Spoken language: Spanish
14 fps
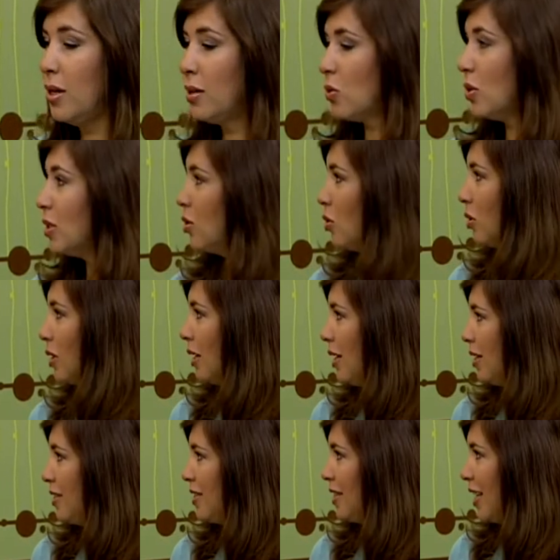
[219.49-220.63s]
Es cuestión de
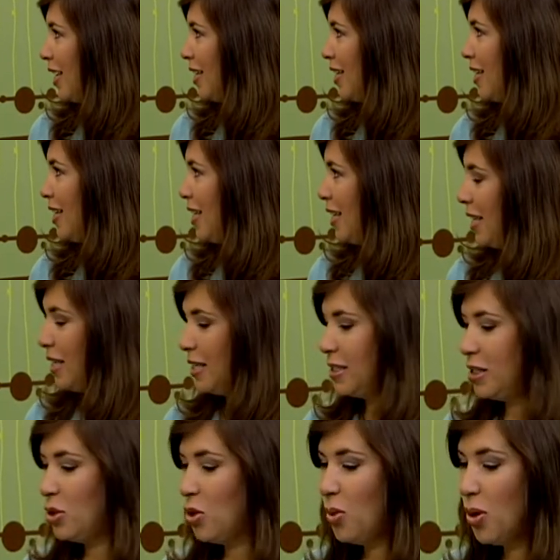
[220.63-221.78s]
herencia. Así es.
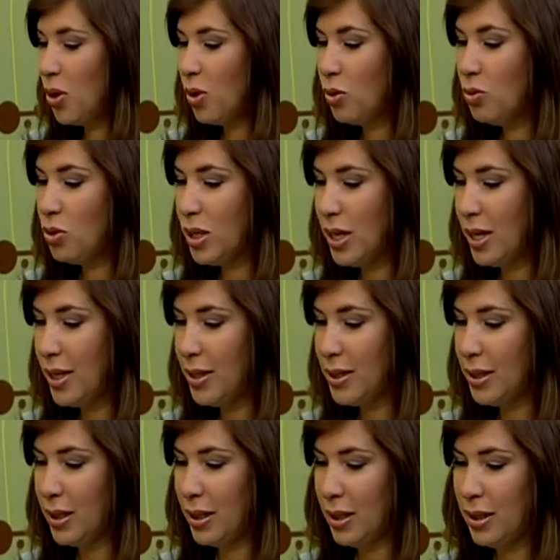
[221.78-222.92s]
Si yo voy con
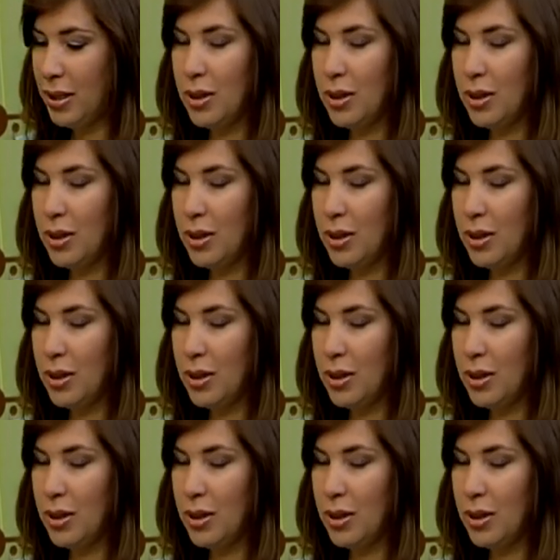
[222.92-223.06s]
ustedes eh,